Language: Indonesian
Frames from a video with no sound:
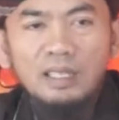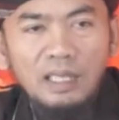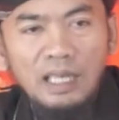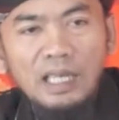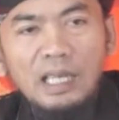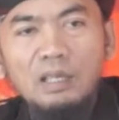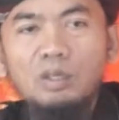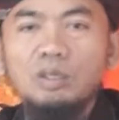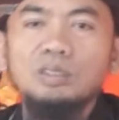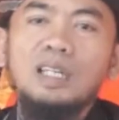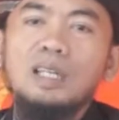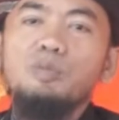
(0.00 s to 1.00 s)
Karena
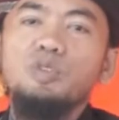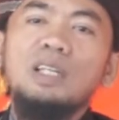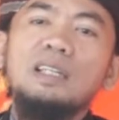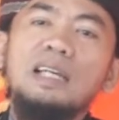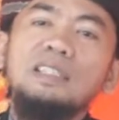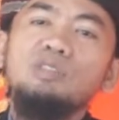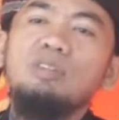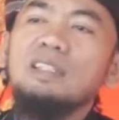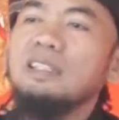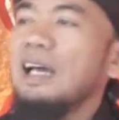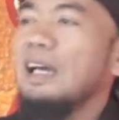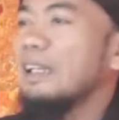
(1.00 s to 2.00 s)
Saddam Hussein gaji sudah
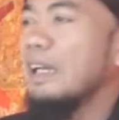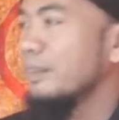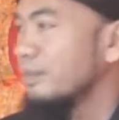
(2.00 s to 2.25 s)
tidak ada.